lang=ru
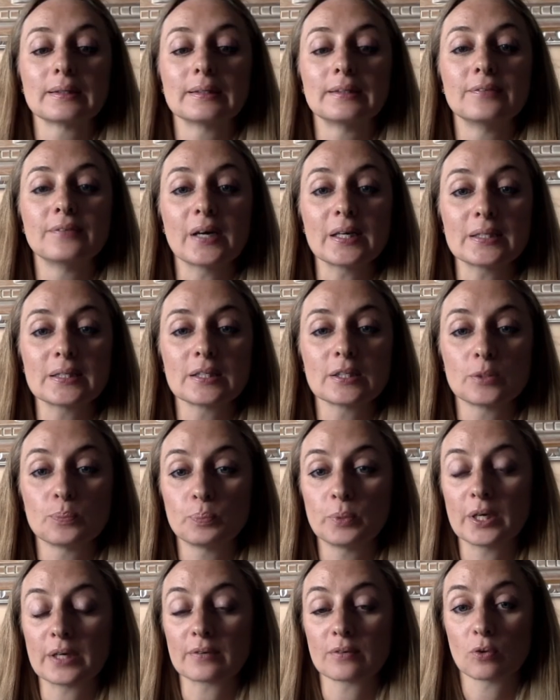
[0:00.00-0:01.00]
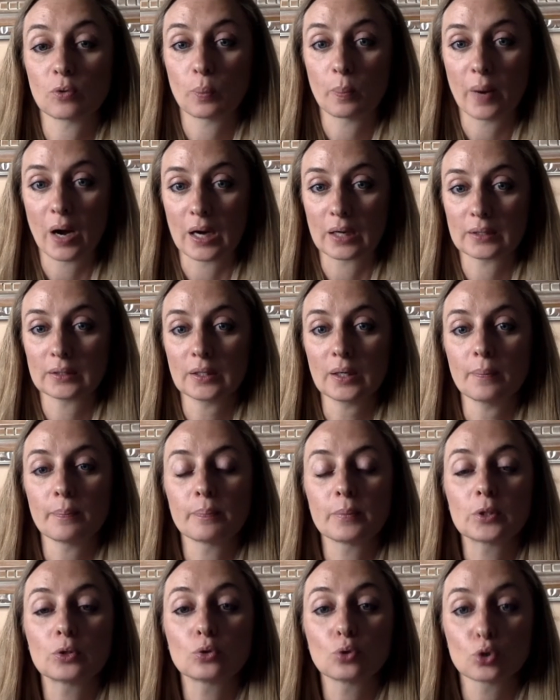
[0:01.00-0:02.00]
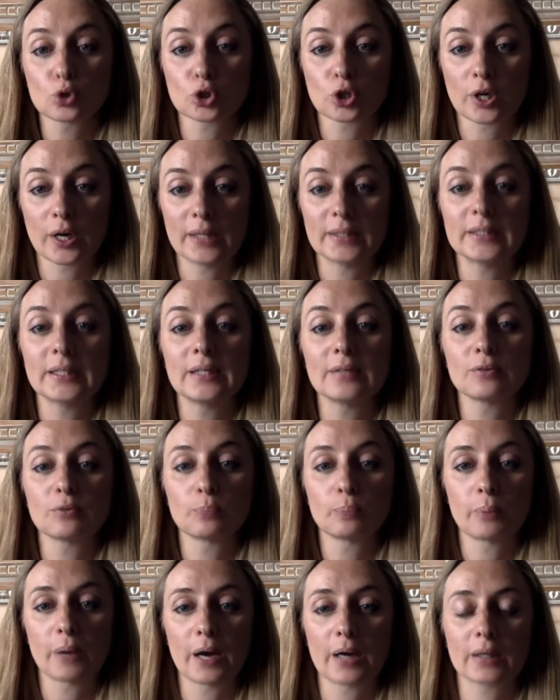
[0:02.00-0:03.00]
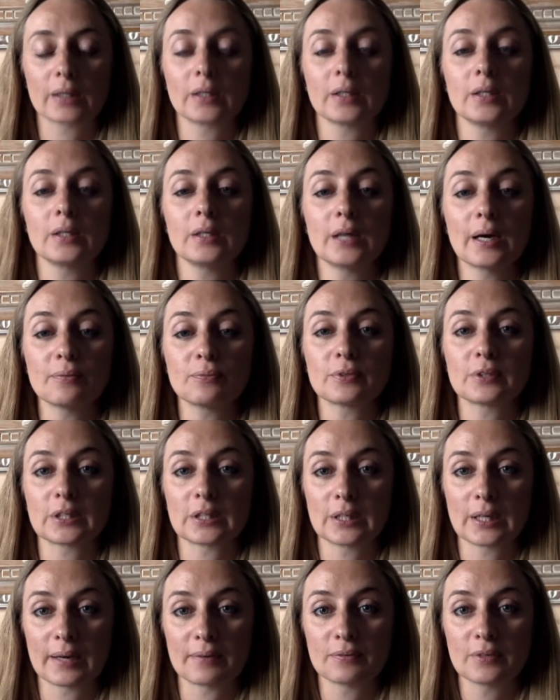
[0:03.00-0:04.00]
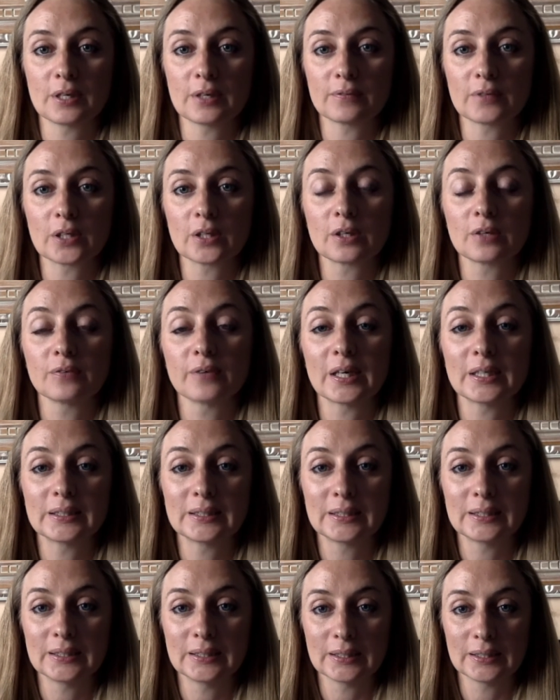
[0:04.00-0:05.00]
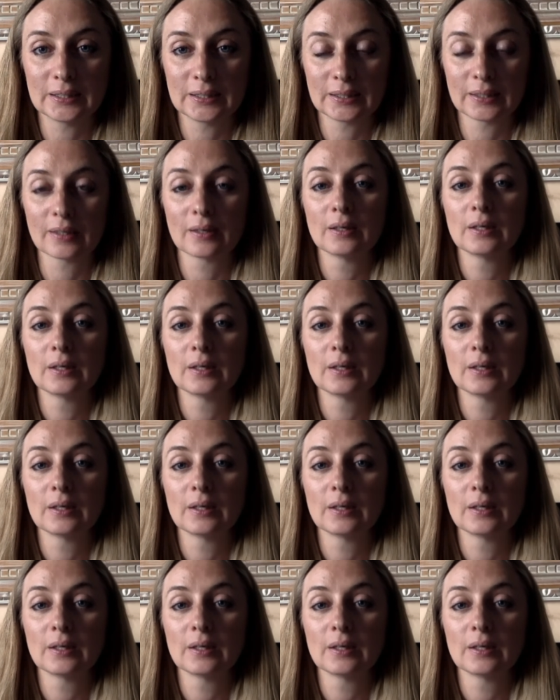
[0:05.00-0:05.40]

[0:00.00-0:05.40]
21 марта мы тоже ходили в парк, и я фотографировала гвоздики.